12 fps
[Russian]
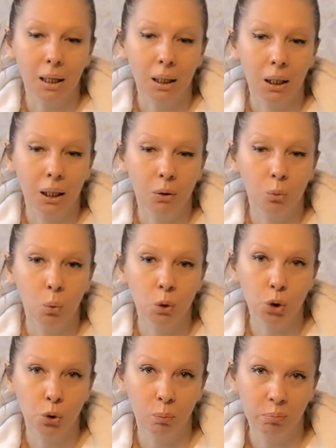И
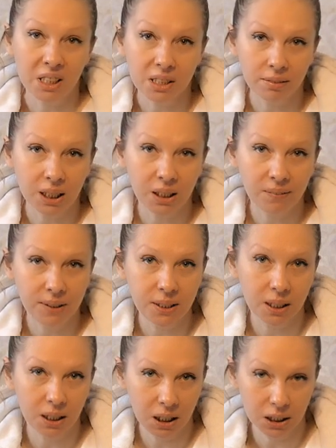он шел по своей
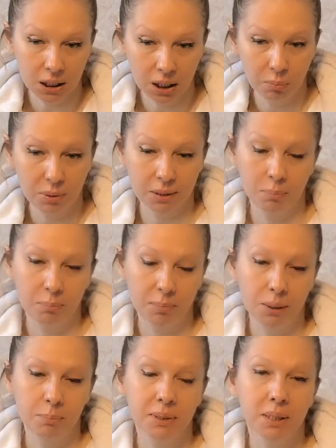визе, а я шла по,
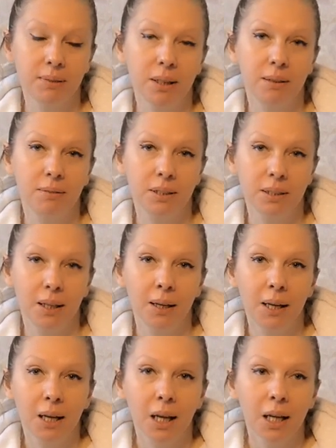по, по своей визе.
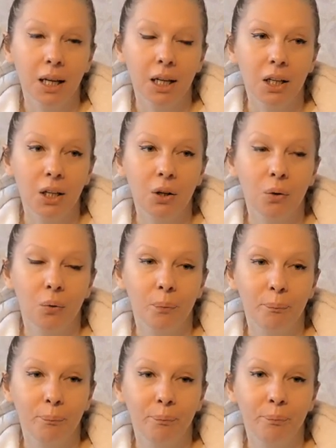И
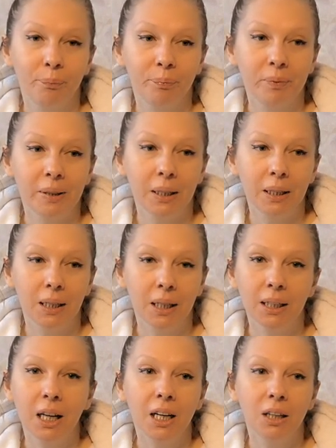
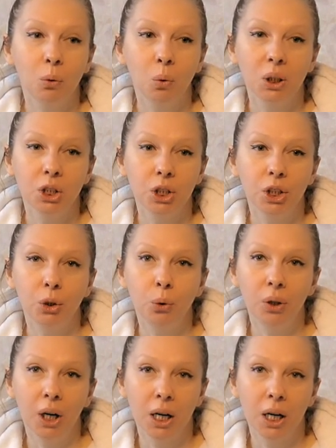когда он очередной